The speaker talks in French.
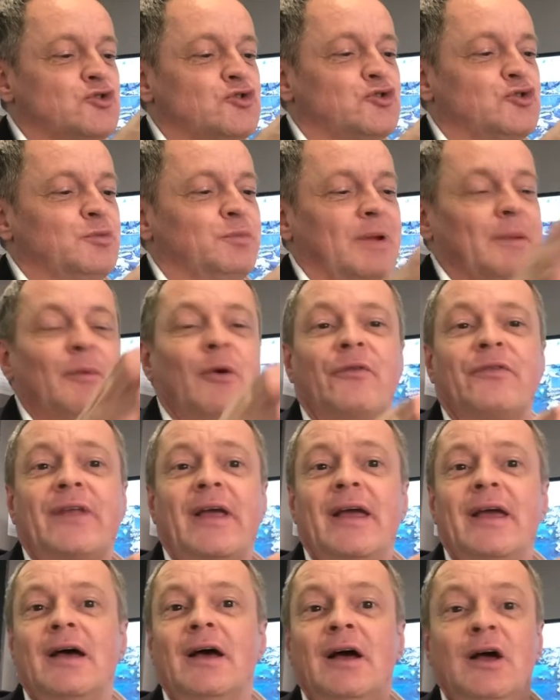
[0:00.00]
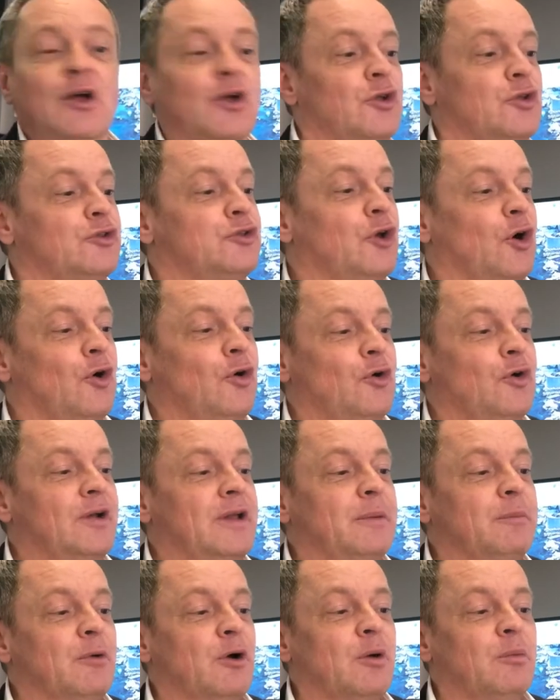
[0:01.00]
supplémentaire dans
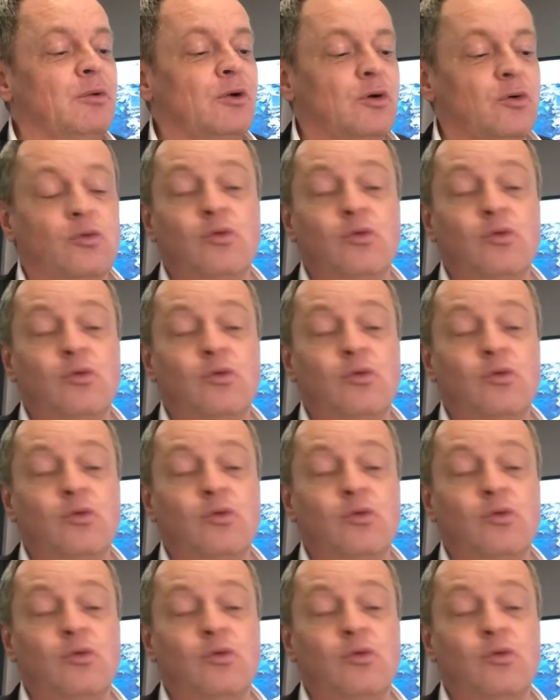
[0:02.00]
l'immeuble,